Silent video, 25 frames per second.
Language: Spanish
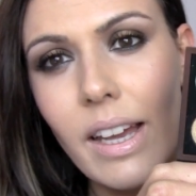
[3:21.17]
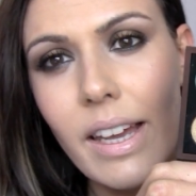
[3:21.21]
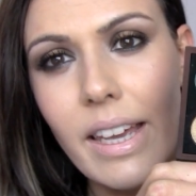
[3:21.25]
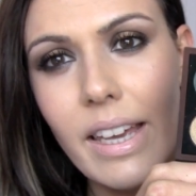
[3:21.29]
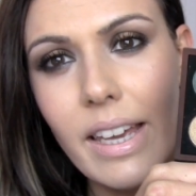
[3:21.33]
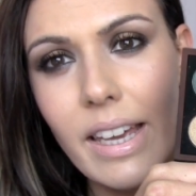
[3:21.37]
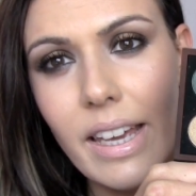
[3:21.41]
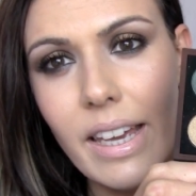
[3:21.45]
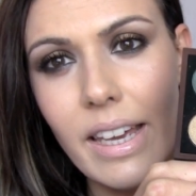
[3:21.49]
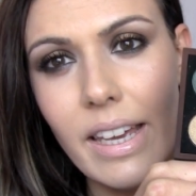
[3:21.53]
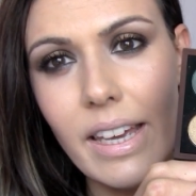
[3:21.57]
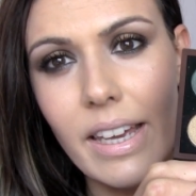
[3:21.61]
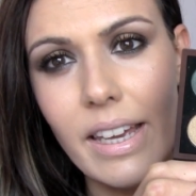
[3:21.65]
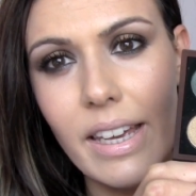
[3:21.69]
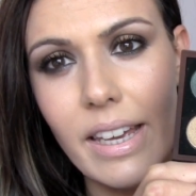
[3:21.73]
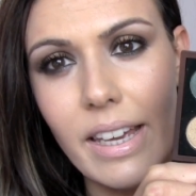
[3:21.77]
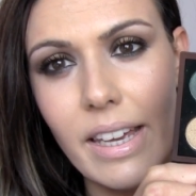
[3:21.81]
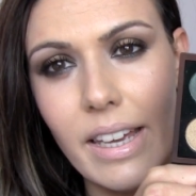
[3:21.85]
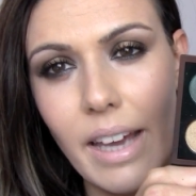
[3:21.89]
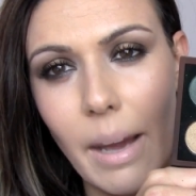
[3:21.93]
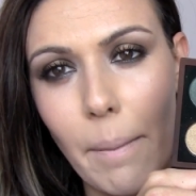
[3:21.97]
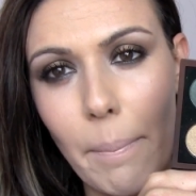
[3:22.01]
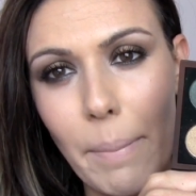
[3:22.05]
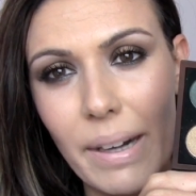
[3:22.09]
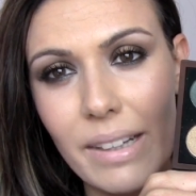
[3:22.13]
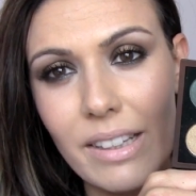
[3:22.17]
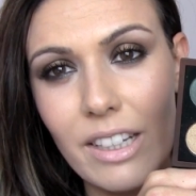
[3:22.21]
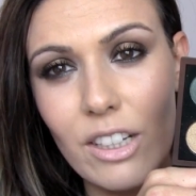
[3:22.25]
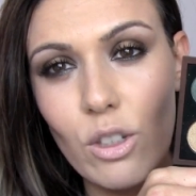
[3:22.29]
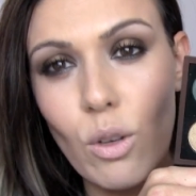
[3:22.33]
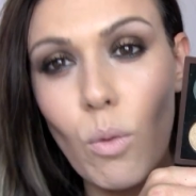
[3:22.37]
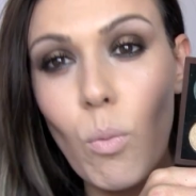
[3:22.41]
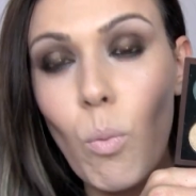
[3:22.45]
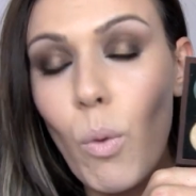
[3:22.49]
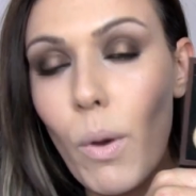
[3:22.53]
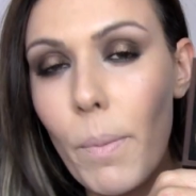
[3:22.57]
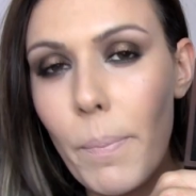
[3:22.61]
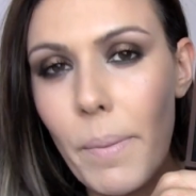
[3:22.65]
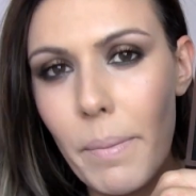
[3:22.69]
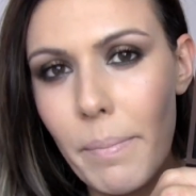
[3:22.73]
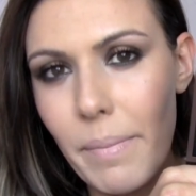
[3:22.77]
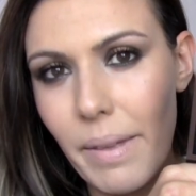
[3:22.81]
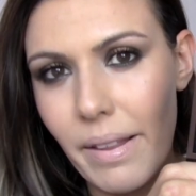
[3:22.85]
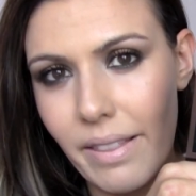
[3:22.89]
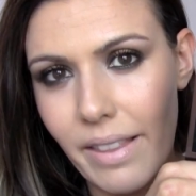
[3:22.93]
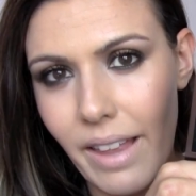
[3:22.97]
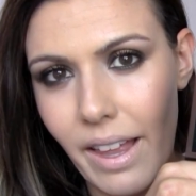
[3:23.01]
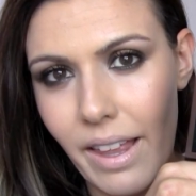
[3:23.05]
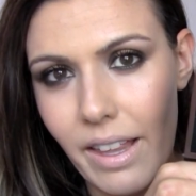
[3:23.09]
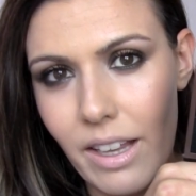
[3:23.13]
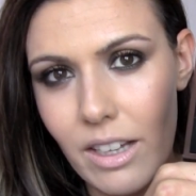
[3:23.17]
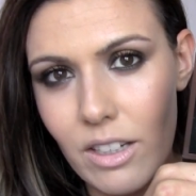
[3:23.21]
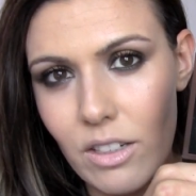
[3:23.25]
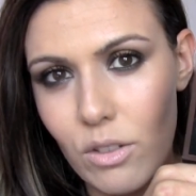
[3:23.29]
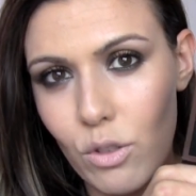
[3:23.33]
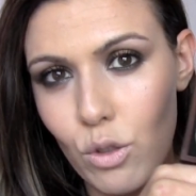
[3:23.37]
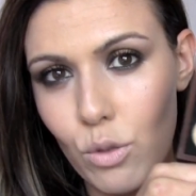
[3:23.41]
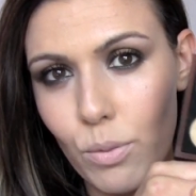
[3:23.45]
y aparte son muy pigmentadas.